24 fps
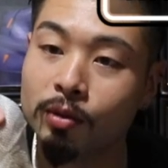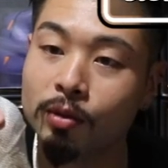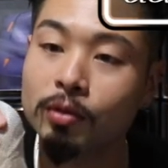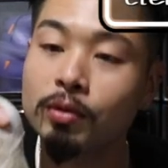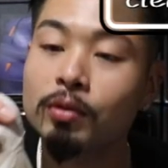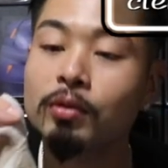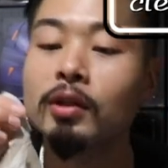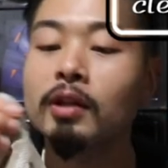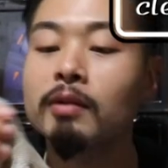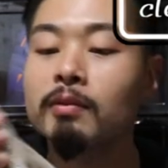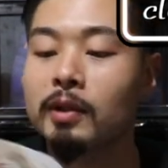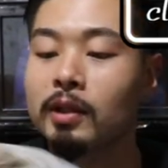
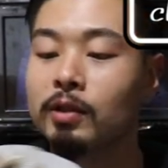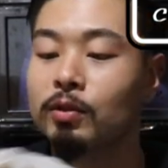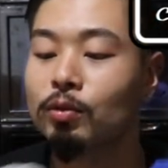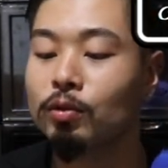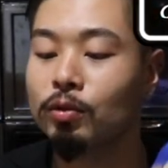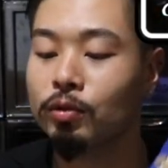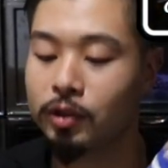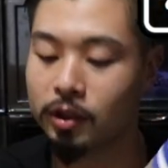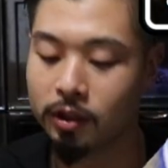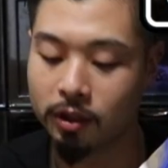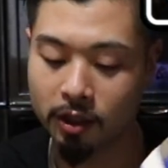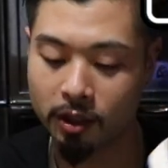ドットラバーの
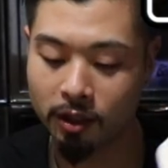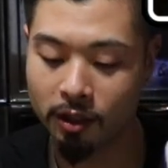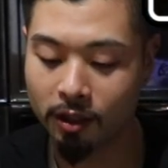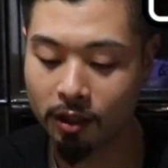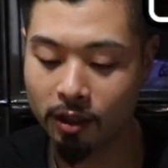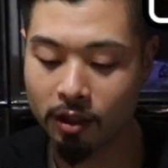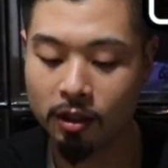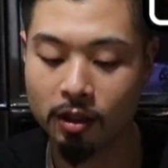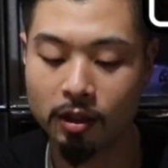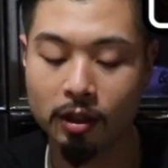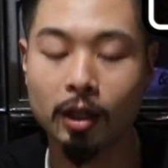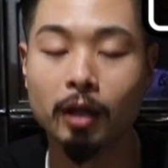方でね
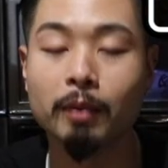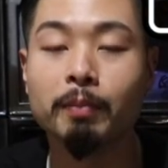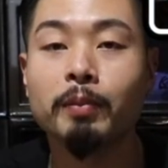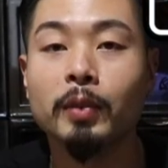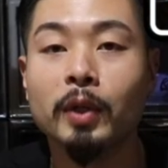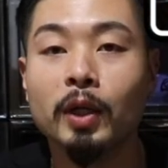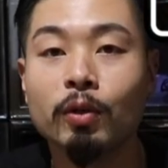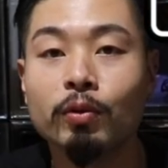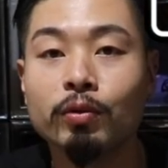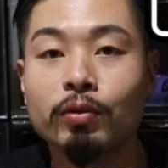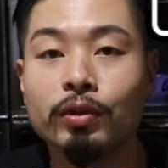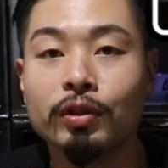
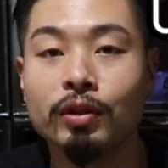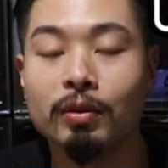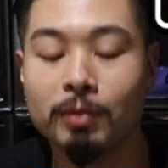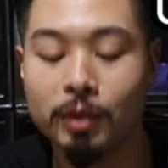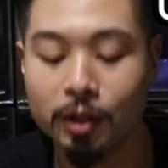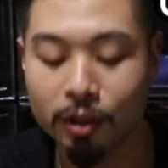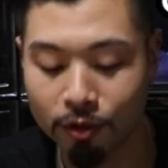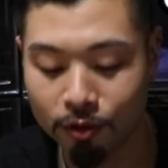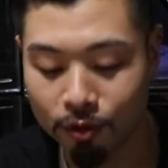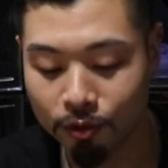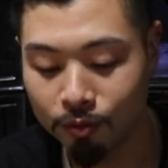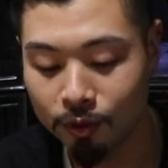アッパーを拭いてみ
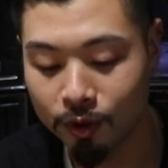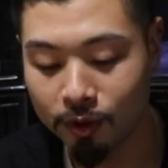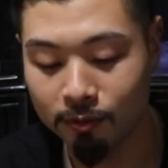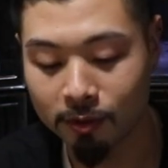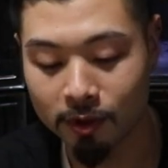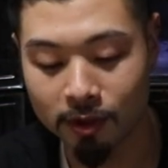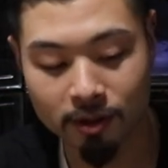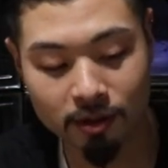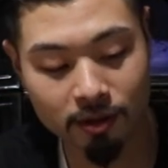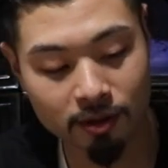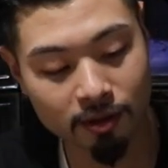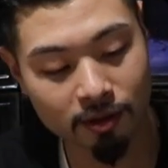たいと思い
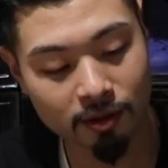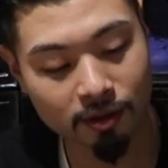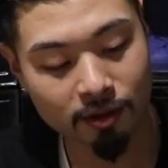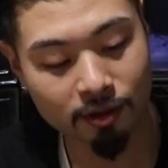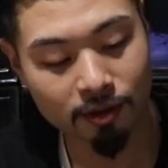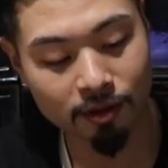ます。